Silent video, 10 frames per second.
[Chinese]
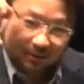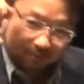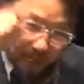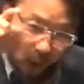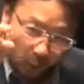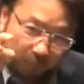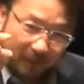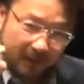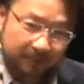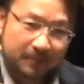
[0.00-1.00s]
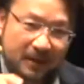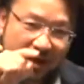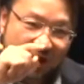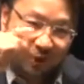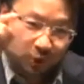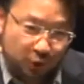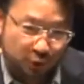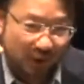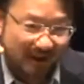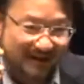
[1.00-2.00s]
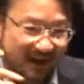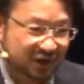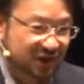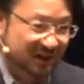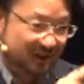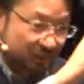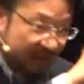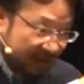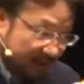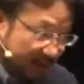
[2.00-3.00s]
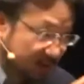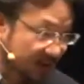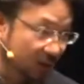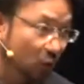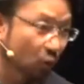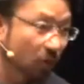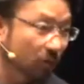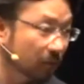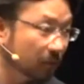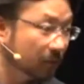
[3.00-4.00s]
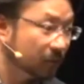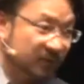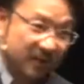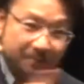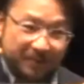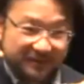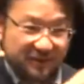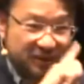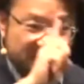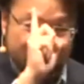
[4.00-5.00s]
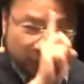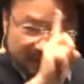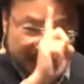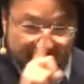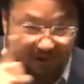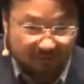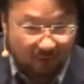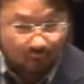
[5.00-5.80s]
宝贝跟血连在一起，只有在这里用过。整本圣经只有这一个地方